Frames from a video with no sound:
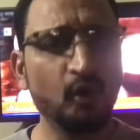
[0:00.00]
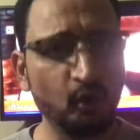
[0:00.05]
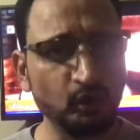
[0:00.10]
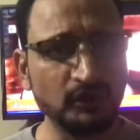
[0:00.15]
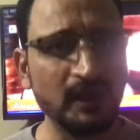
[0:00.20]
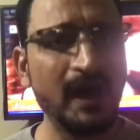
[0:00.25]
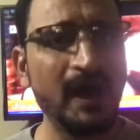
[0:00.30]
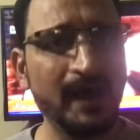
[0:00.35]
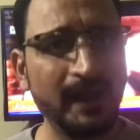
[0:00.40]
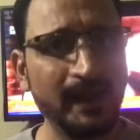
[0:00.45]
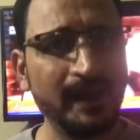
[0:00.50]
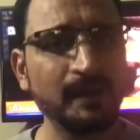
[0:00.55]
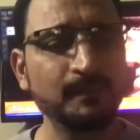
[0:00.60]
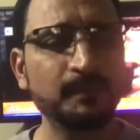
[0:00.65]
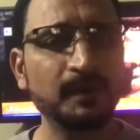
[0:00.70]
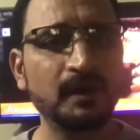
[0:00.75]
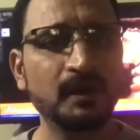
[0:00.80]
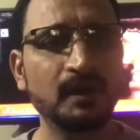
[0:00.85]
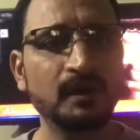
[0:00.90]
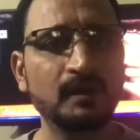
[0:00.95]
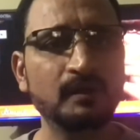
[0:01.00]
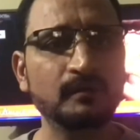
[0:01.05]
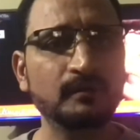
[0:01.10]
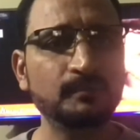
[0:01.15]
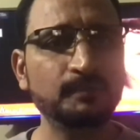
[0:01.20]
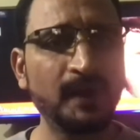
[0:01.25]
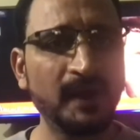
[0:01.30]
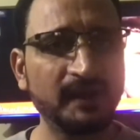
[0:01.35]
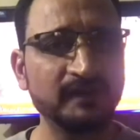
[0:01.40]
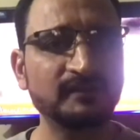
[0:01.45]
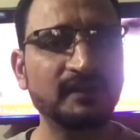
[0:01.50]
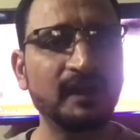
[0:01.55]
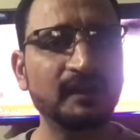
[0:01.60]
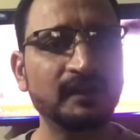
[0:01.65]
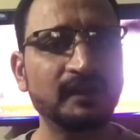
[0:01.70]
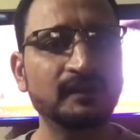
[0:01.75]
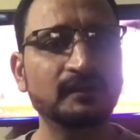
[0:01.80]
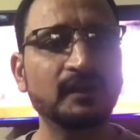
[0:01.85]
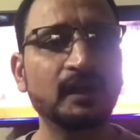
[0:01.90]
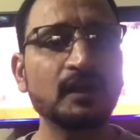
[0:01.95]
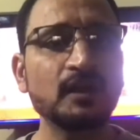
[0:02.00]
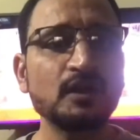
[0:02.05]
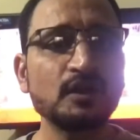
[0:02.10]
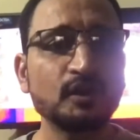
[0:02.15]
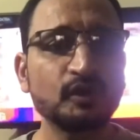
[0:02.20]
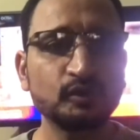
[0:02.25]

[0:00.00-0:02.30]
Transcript: होता आ रहा है पाकिस्तान के अंदर